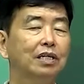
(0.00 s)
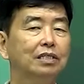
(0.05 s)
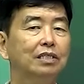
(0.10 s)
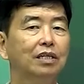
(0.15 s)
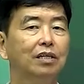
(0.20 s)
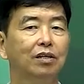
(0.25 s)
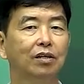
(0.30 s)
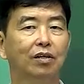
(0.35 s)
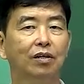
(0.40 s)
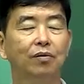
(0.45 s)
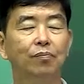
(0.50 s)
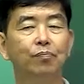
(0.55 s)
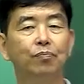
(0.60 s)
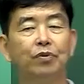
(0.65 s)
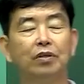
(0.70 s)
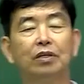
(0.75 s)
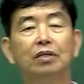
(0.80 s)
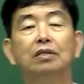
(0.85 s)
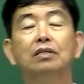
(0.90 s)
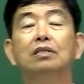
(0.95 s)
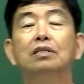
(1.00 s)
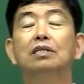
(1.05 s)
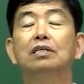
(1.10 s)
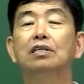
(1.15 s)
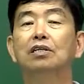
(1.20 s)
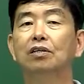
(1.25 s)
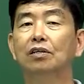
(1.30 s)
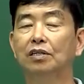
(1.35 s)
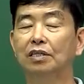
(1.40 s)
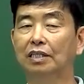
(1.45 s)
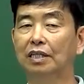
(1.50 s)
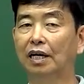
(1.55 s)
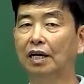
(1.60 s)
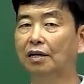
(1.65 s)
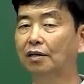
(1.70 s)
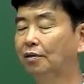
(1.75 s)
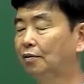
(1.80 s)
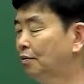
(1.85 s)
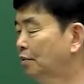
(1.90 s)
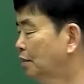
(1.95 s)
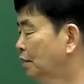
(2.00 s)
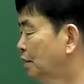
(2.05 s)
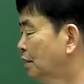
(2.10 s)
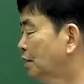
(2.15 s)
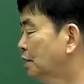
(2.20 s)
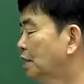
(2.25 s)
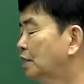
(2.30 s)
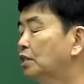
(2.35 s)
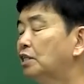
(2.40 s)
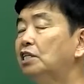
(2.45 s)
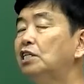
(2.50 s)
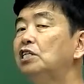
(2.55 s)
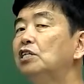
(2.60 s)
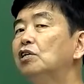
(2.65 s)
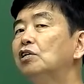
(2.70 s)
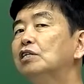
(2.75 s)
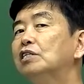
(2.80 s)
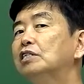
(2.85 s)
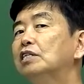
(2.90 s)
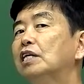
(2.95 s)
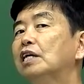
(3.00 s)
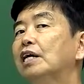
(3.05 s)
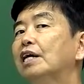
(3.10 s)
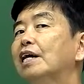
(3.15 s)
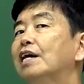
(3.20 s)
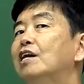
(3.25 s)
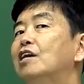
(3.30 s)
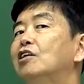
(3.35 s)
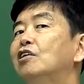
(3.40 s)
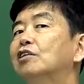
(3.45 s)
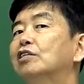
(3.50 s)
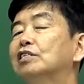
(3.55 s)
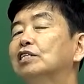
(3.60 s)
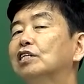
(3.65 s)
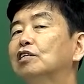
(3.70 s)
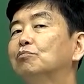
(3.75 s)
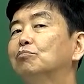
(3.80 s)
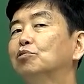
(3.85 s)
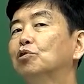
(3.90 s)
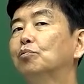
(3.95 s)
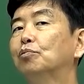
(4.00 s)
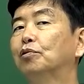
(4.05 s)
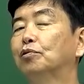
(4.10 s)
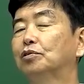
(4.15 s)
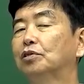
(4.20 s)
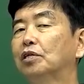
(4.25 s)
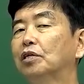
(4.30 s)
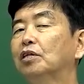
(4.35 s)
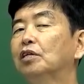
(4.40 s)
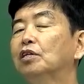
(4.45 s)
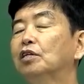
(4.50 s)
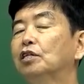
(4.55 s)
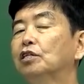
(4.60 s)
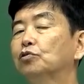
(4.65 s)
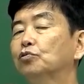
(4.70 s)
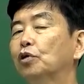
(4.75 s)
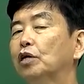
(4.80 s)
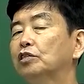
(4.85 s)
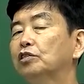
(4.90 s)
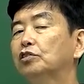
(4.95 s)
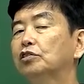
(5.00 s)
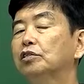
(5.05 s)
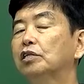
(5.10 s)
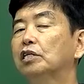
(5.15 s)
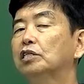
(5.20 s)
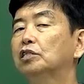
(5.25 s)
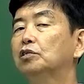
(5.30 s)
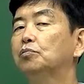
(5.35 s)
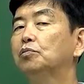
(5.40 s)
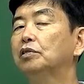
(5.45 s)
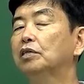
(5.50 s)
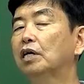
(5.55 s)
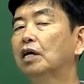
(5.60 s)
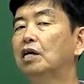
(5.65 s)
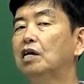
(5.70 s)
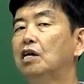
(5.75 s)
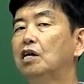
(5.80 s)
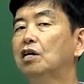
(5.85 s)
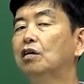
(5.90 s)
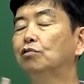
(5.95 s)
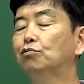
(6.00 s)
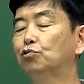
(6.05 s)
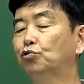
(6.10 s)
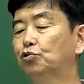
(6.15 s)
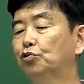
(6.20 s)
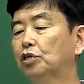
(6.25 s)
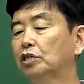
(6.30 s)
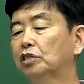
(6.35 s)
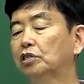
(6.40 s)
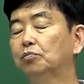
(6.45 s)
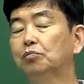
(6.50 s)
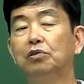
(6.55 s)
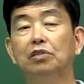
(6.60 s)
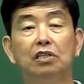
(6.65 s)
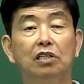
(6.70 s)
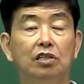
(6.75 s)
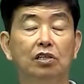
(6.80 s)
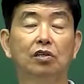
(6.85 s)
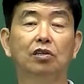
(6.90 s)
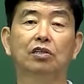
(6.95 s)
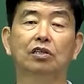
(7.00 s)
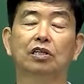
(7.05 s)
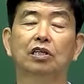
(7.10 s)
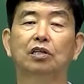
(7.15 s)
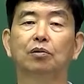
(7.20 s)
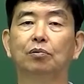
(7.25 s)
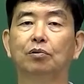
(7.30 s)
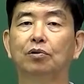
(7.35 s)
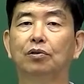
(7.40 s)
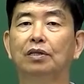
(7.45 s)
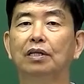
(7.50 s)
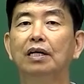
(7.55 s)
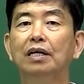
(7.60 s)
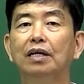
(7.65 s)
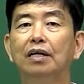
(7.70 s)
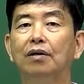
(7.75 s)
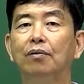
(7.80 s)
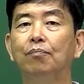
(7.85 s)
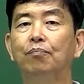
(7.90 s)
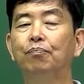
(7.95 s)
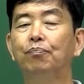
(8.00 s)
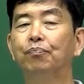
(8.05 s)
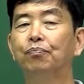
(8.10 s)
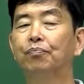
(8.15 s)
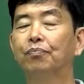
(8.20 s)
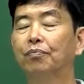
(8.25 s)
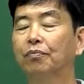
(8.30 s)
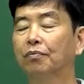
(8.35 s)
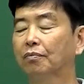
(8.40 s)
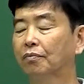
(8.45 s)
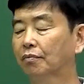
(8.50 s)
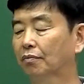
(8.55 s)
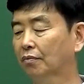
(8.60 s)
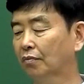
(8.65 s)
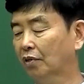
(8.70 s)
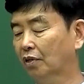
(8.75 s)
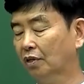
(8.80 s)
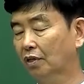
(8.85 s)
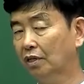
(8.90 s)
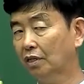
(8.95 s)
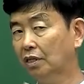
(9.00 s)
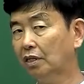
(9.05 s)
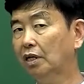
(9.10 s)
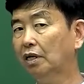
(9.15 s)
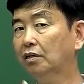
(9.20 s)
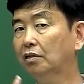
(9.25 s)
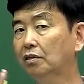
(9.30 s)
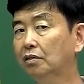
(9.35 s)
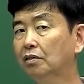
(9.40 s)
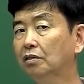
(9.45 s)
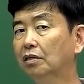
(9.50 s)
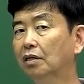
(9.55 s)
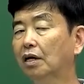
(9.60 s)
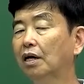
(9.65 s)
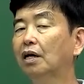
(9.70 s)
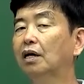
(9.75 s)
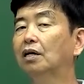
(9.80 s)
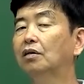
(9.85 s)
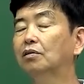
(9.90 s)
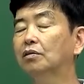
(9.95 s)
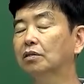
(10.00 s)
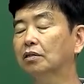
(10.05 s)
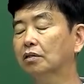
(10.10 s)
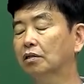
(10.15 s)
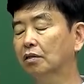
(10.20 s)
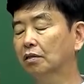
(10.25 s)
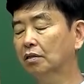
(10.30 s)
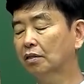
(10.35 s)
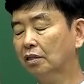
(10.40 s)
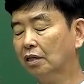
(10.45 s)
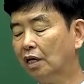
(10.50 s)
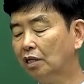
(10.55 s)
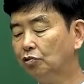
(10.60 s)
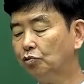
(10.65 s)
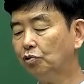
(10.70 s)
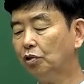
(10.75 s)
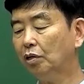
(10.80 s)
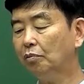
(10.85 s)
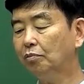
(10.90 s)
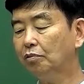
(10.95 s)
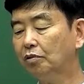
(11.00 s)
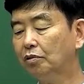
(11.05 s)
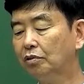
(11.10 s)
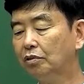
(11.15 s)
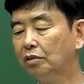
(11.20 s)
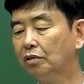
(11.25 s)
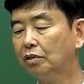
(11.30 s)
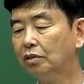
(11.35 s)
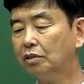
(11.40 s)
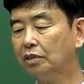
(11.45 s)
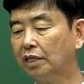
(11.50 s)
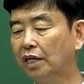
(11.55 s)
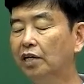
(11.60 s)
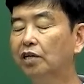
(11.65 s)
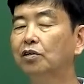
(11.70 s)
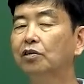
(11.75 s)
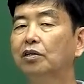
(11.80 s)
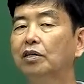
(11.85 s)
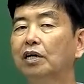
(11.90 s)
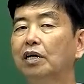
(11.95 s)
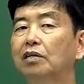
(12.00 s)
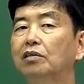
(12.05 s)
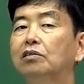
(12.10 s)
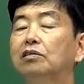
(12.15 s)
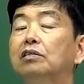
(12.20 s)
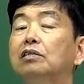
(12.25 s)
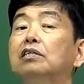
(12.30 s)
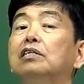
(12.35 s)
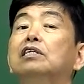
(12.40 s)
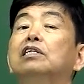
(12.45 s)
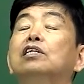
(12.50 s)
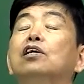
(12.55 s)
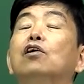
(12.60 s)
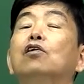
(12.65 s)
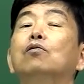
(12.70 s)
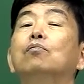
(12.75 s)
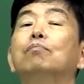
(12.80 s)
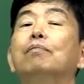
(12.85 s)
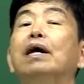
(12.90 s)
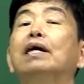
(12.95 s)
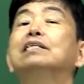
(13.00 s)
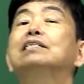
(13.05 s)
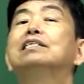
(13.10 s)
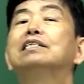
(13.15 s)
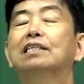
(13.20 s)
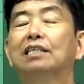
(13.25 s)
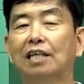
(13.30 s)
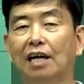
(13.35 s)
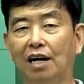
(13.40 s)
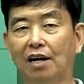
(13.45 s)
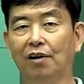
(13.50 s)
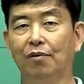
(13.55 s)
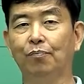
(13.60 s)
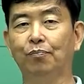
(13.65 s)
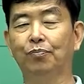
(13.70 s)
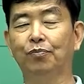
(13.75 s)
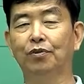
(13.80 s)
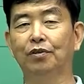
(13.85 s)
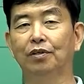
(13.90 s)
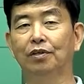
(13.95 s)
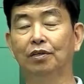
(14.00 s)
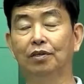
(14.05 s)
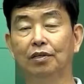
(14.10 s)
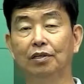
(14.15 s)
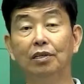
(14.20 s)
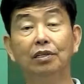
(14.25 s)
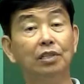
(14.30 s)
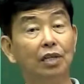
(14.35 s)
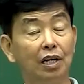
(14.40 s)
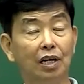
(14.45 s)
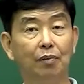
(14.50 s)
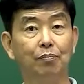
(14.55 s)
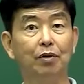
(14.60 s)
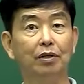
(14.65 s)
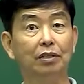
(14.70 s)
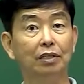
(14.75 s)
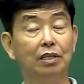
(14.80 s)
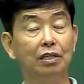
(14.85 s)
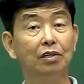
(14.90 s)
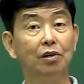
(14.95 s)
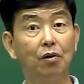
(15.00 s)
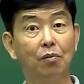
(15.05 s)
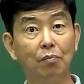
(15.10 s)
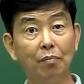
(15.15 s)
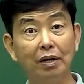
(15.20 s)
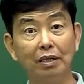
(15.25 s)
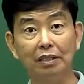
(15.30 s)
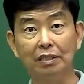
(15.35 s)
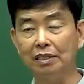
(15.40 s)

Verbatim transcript: 하세요. D형이다. 이게 D형이냐 L형이냐를 물어보거든요. 좌측에 쓰면 L형, 우측에 쓰면 D형 이렇게 보는데 일단은 탄수화물은 자연계에는 D형만 있다. 이렇게 생각합니다. D형만